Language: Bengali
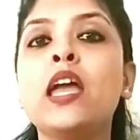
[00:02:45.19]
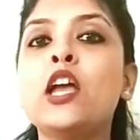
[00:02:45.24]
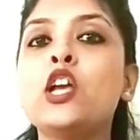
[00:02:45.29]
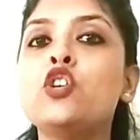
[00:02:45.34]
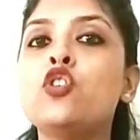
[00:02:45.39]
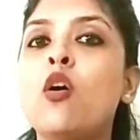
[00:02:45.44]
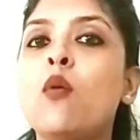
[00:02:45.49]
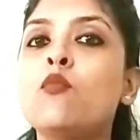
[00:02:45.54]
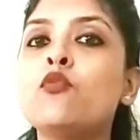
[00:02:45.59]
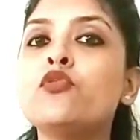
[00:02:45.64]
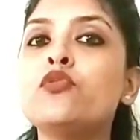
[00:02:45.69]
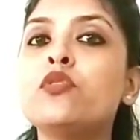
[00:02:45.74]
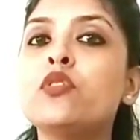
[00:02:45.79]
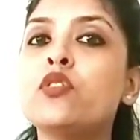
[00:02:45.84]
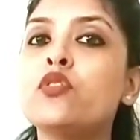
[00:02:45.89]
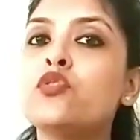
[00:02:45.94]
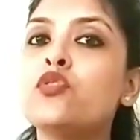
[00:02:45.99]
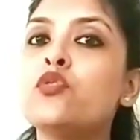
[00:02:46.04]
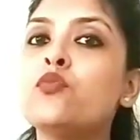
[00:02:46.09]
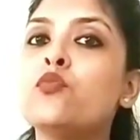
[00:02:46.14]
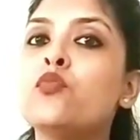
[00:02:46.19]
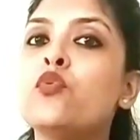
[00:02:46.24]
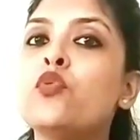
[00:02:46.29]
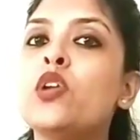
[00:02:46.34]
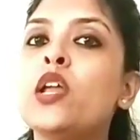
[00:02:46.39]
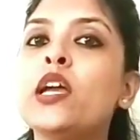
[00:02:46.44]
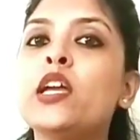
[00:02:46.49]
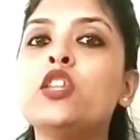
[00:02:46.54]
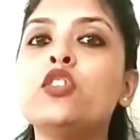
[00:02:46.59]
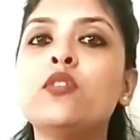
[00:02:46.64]
এই সমস্ত কিছুর
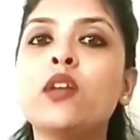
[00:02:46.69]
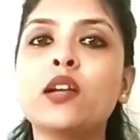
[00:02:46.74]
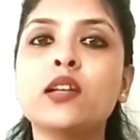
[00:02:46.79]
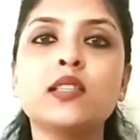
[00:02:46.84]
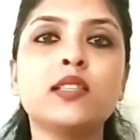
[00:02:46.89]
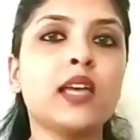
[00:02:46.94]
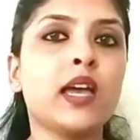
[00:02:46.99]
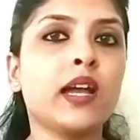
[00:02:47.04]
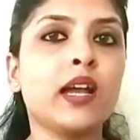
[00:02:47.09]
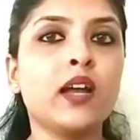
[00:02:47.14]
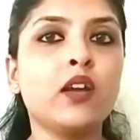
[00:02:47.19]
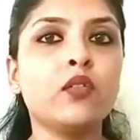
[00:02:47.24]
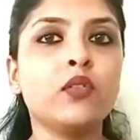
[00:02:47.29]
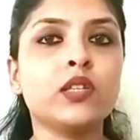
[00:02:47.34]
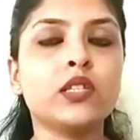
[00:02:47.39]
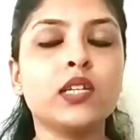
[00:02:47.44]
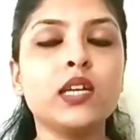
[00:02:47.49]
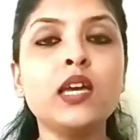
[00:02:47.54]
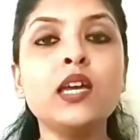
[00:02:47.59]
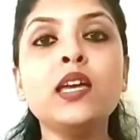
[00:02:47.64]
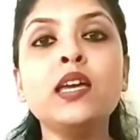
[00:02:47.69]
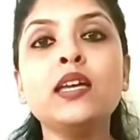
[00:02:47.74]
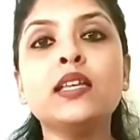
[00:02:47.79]
মূলে কিন্তু একটা জায়গা রয়েছে